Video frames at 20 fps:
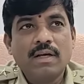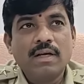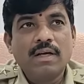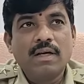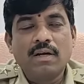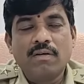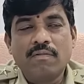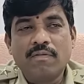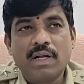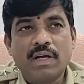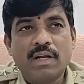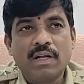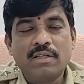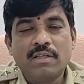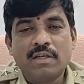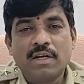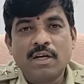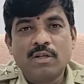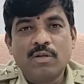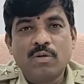ఆ వెనక నుంచి
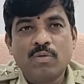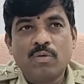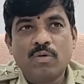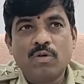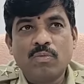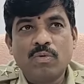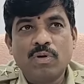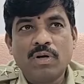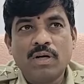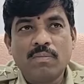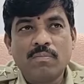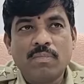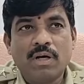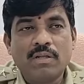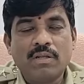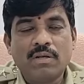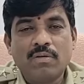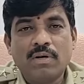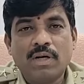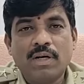రాయితో కొట్టడం వలన
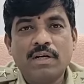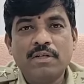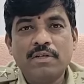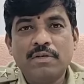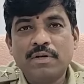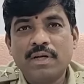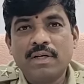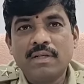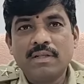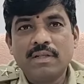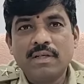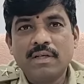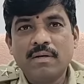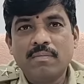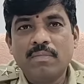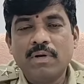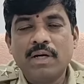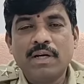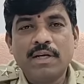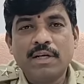భర్తకు హెడ్ ఇంజరీ అయింది
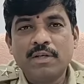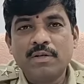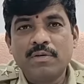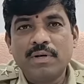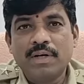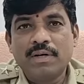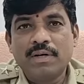బ్లీడింగ్ ఇంజరీ